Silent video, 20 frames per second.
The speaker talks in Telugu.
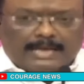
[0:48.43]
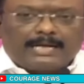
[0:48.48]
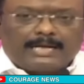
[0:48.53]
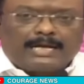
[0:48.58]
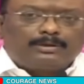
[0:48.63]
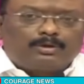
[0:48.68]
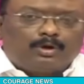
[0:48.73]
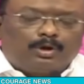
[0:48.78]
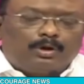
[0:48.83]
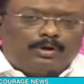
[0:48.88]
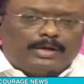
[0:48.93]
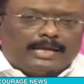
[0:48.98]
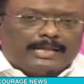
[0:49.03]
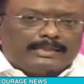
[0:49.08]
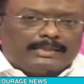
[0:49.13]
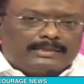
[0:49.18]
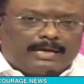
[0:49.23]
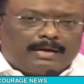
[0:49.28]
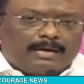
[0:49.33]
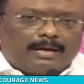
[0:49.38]
ఎలకతోలు
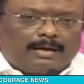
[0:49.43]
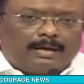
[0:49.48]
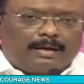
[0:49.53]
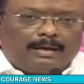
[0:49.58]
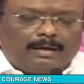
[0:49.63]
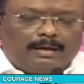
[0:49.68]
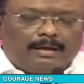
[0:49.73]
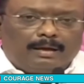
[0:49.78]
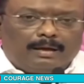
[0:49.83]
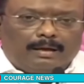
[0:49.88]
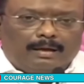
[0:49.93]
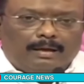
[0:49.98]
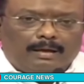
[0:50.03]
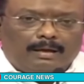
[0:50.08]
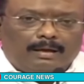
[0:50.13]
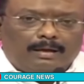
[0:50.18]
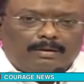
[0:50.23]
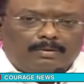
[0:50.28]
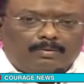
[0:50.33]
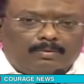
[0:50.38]
ఎంత
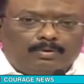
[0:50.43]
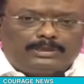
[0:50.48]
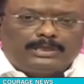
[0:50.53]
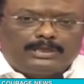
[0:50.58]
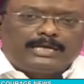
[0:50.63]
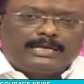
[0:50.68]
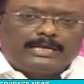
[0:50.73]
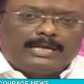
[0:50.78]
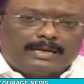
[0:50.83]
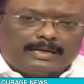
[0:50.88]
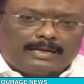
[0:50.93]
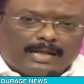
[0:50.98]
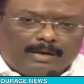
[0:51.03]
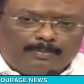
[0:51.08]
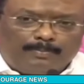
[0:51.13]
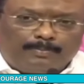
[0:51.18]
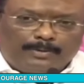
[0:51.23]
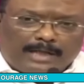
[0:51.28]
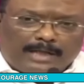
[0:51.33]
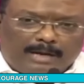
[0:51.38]
ఉతికినా
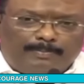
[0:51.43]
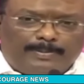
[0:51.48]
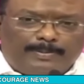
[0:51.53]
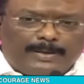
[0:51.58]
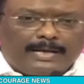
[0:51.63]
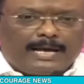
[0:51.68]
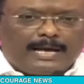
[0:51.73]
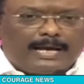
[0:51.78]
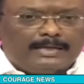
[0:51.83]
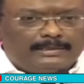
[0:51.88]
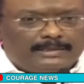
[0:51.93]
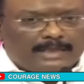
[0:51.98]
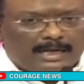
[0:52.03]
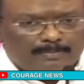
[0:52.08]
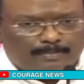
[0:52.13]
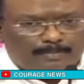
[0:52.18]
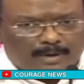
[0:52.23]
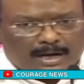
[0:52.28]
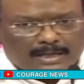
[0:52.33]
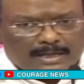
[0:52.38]
నలుపు నలిపే కానీ
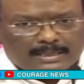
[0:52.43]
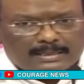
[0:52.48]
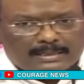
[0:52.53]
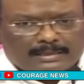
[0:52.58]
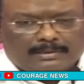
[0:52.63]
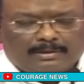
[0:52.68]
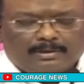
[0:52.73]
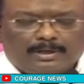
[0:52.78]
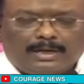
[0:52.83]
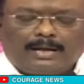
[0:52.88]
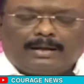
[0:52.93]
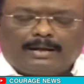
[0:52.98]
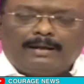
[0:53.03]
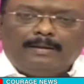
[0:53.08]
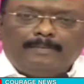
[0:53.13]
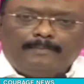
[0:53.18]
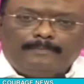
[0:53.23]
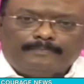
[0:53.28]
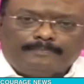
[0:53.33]
తెలుపు కాదన్నట్లుగా